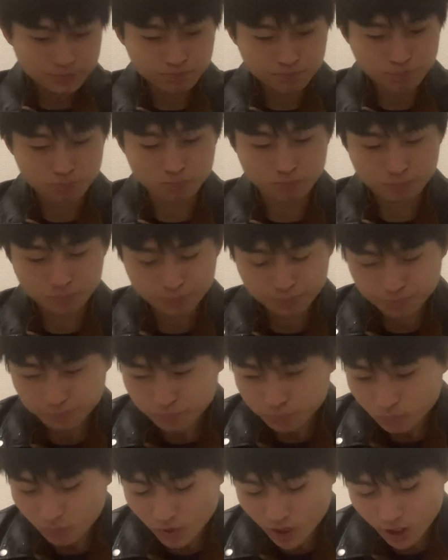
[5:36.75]
うん。
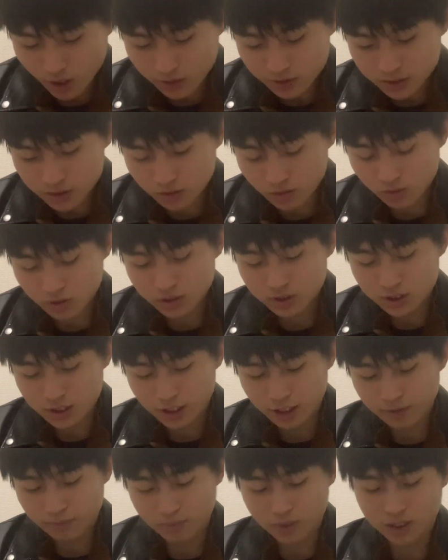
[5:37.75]
そういうことです
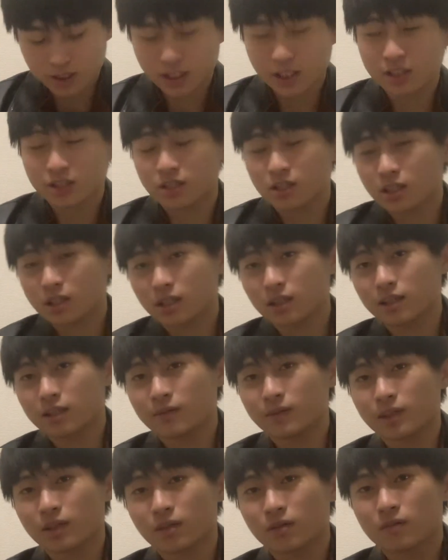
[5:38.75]
ね。まあ、対人関係
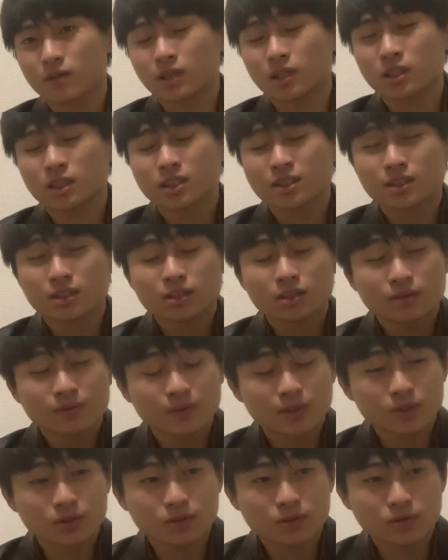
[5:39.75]
みたいなのは、
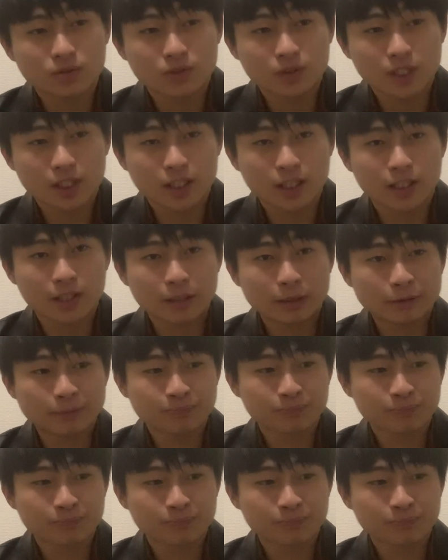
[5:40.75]
まあ、そういうので、